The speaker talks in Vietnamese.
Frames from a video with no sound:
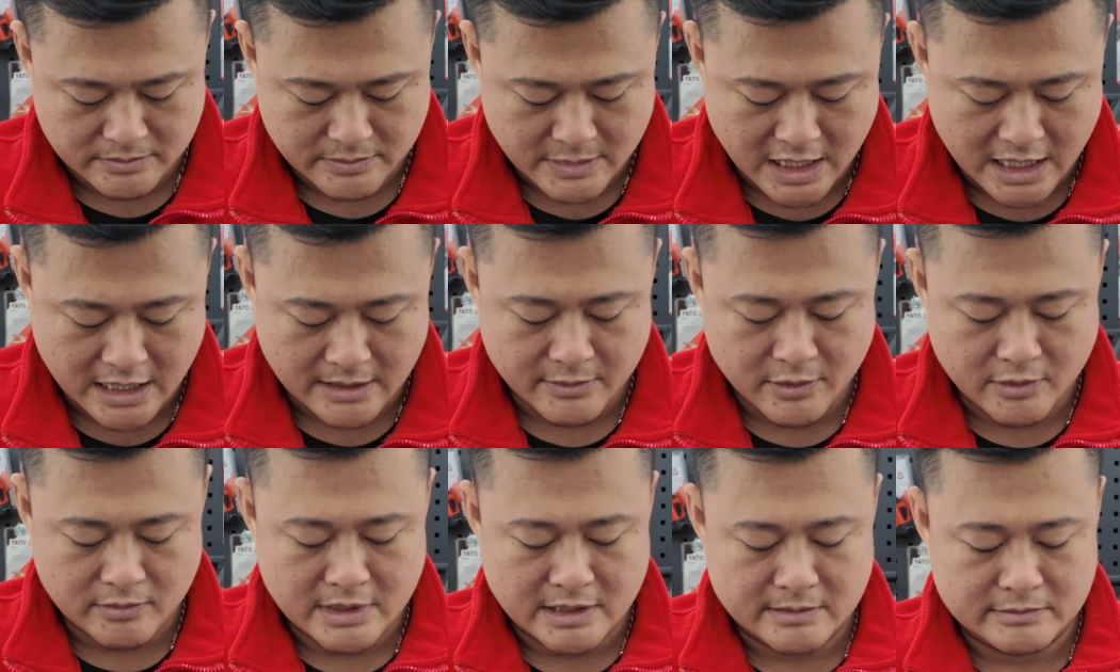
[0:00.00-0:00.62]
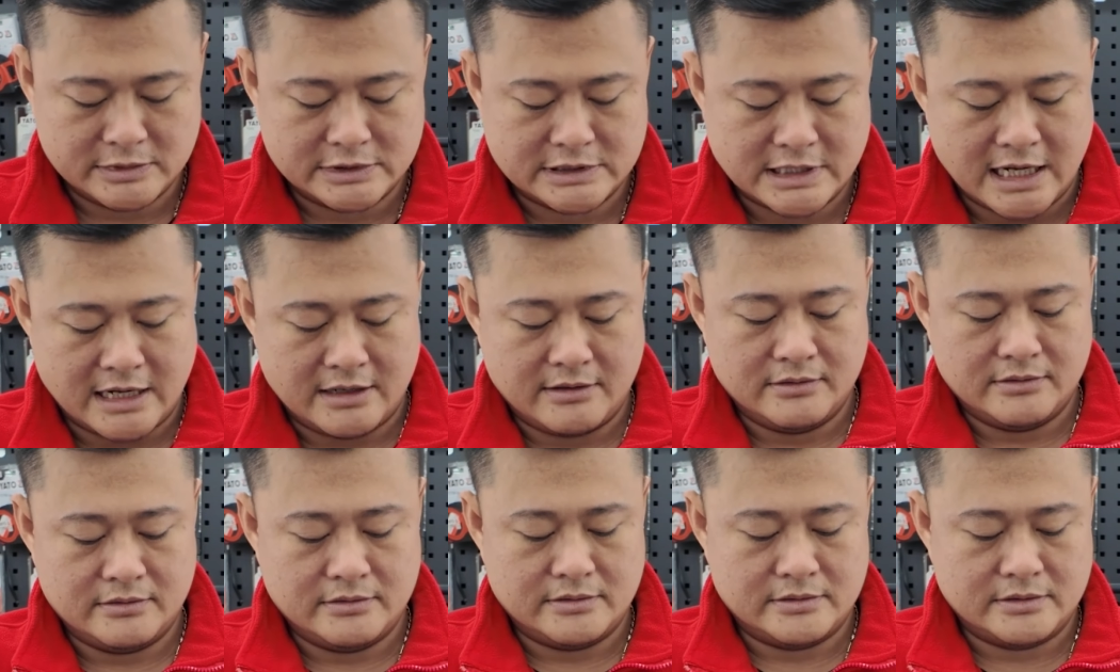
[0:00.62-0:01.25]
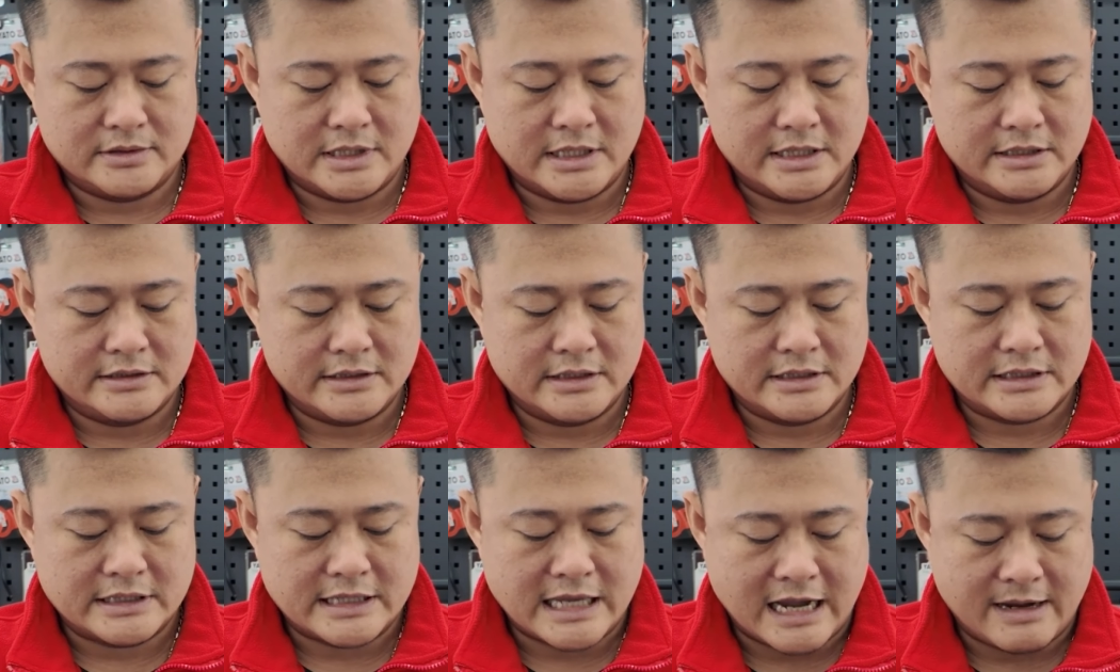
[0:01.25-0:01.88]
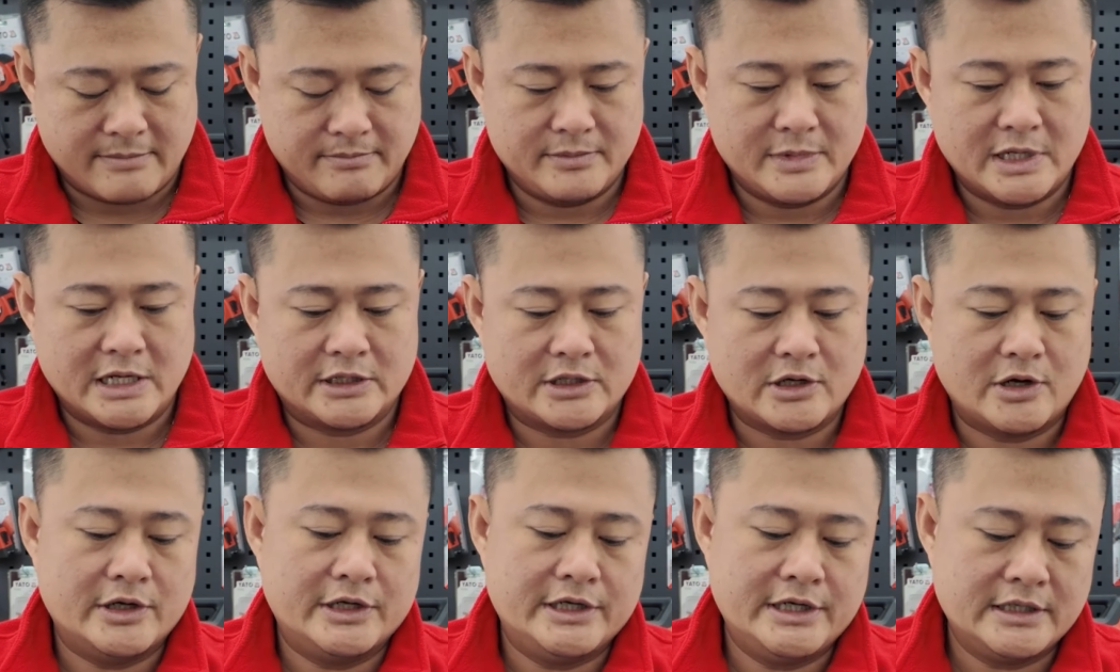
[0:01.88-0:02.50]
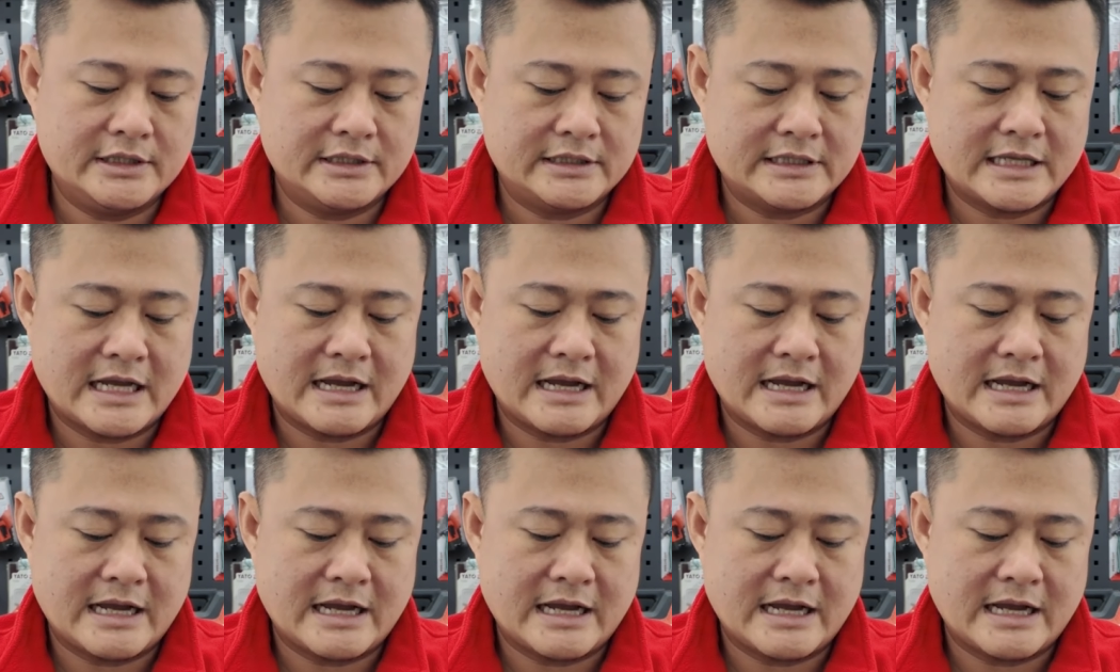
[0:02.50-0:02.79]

3456 Đấy, tới 8 là to nhất